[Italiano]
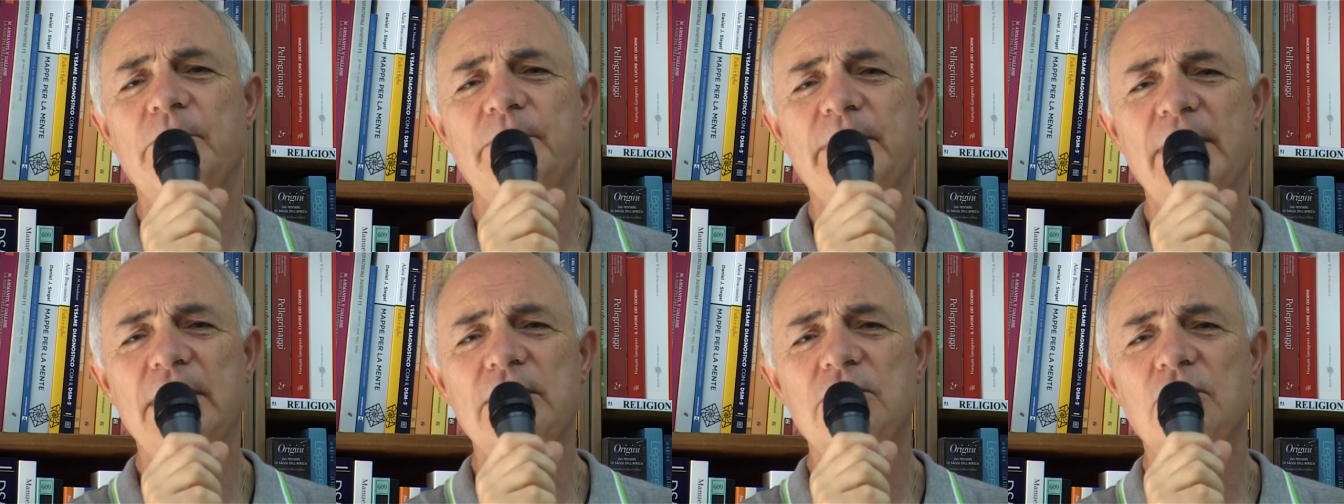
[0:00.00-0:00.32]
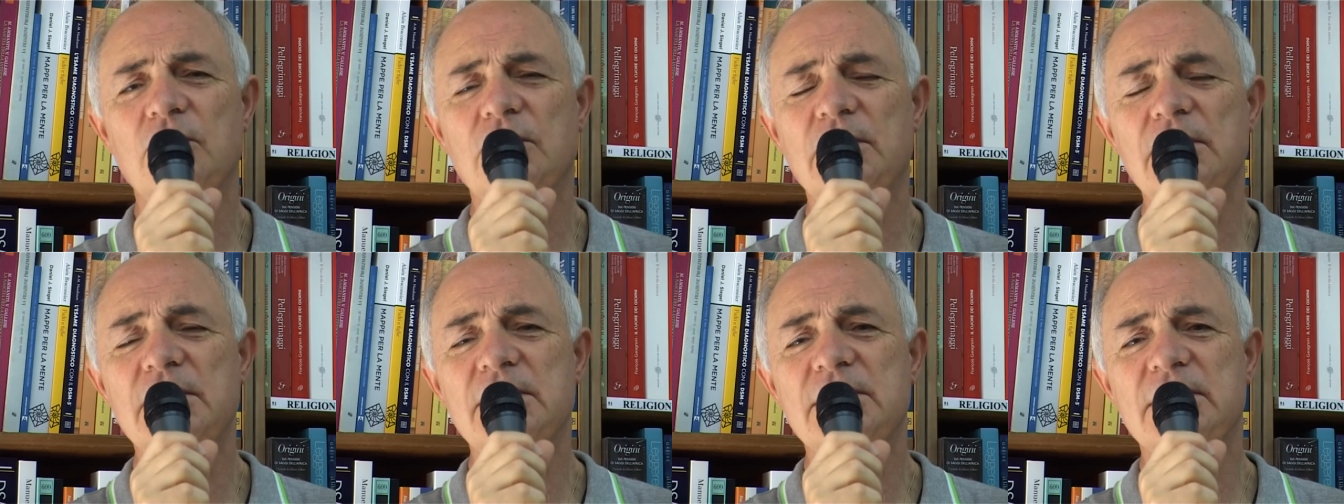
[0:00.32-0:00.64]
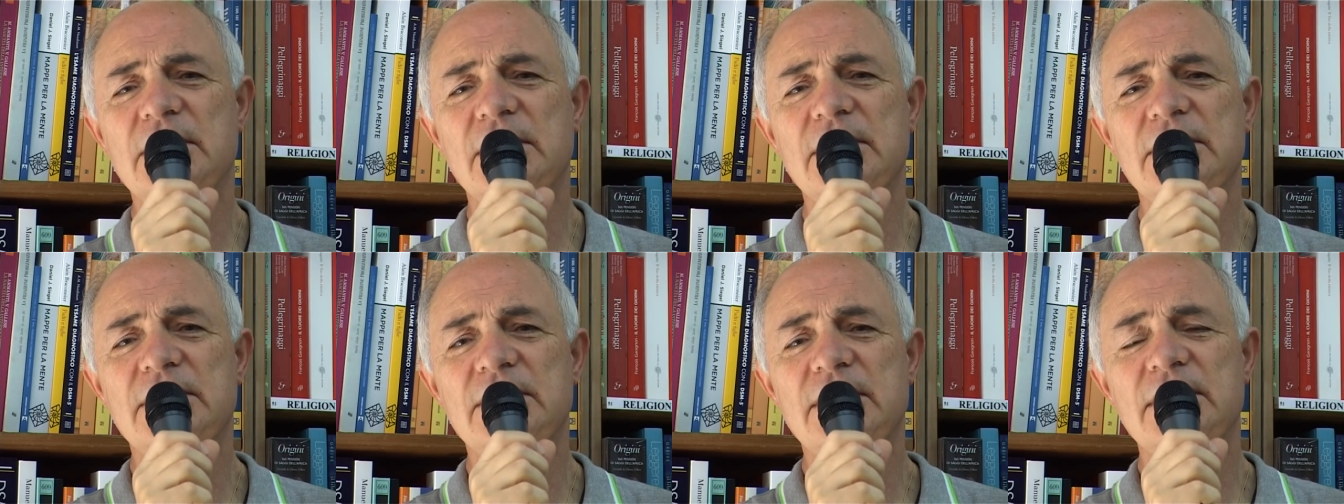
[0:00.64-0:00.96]
Pietro
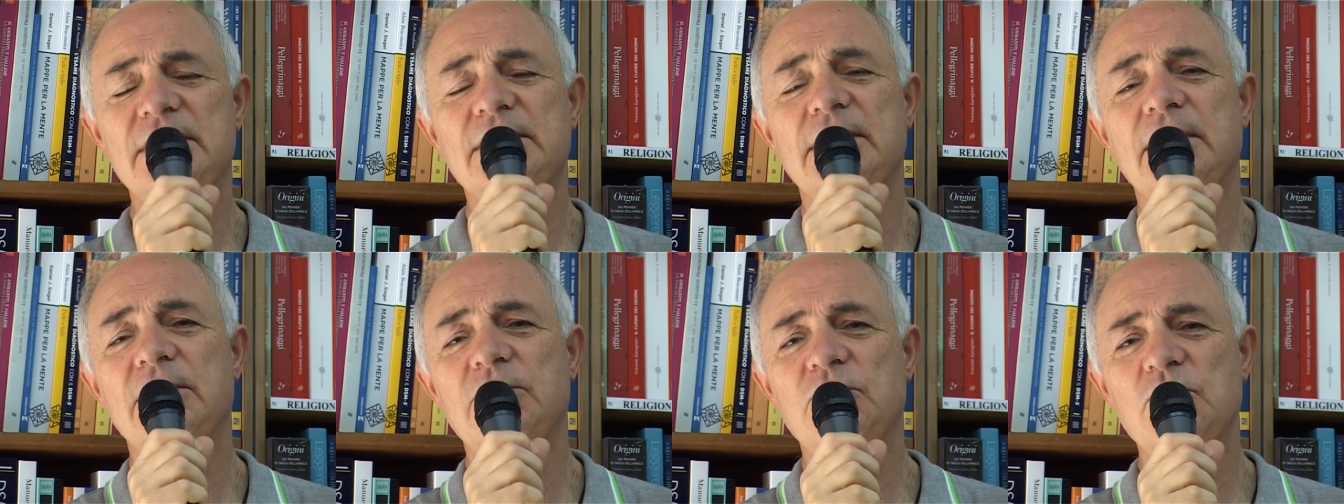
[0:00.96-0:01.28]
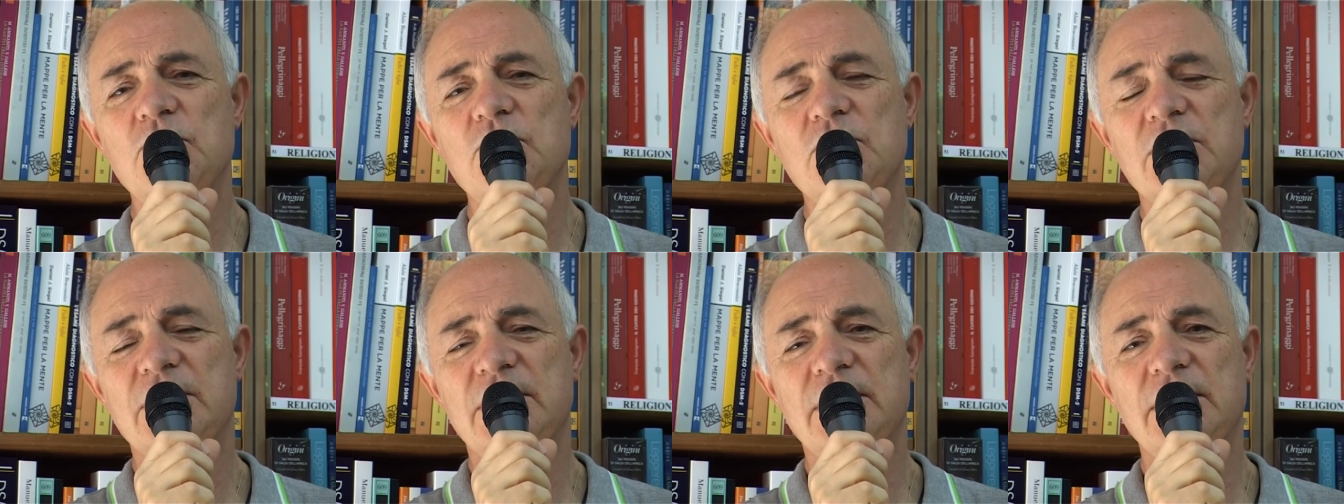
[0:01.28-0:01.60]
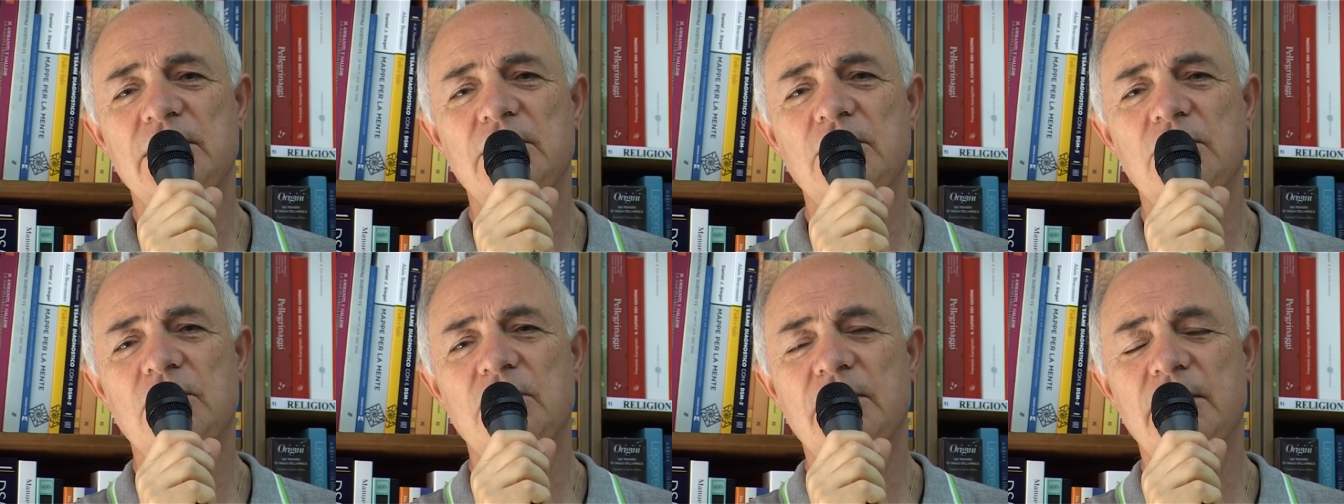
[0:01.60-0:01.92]
dice, se sei tu,
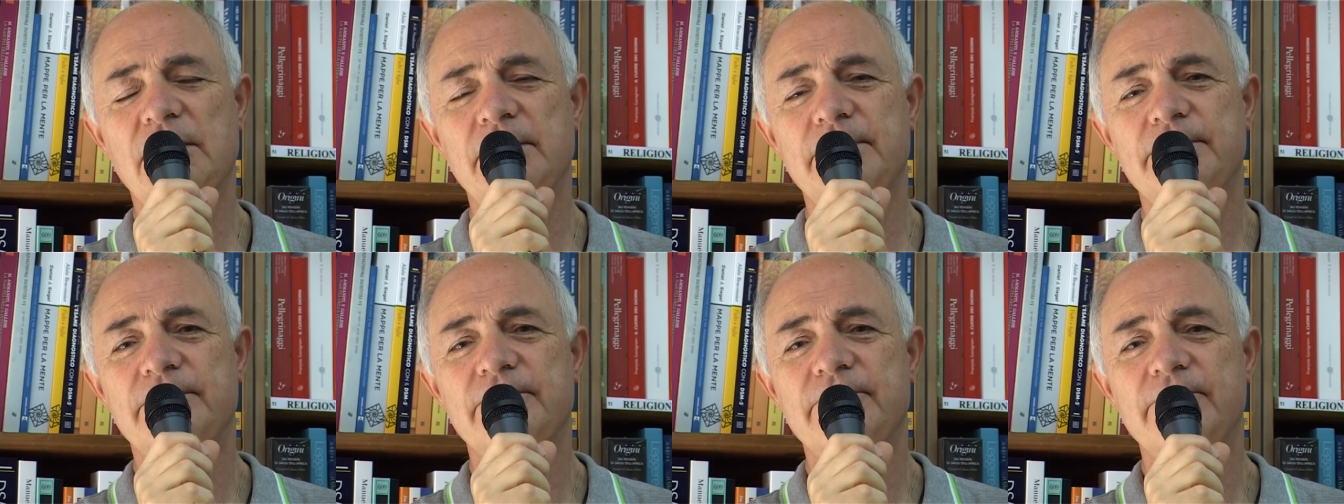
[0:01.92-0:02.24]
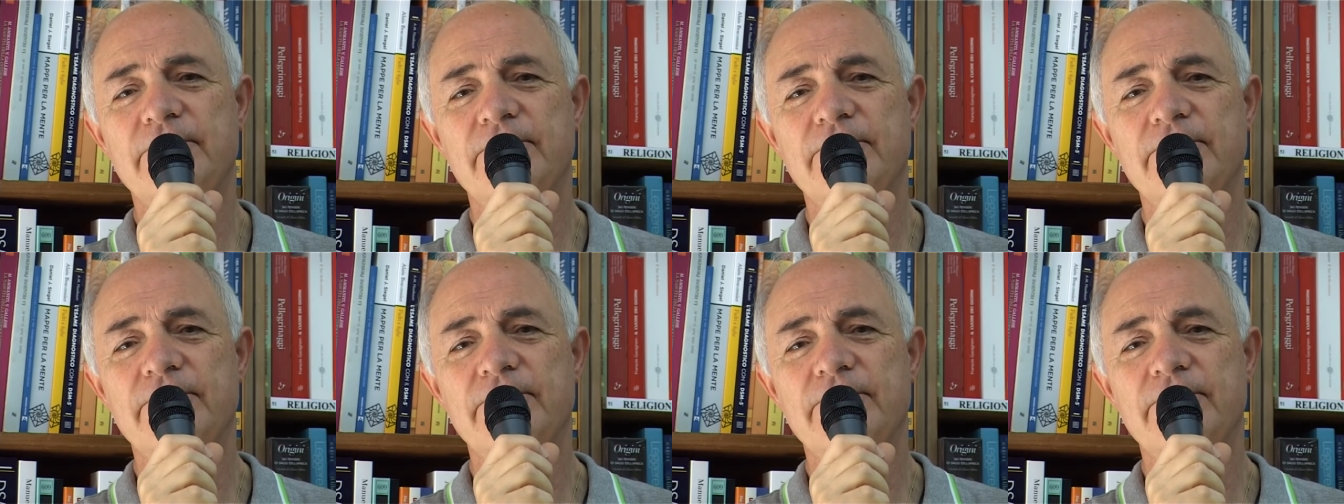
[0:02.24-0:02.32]
Signore,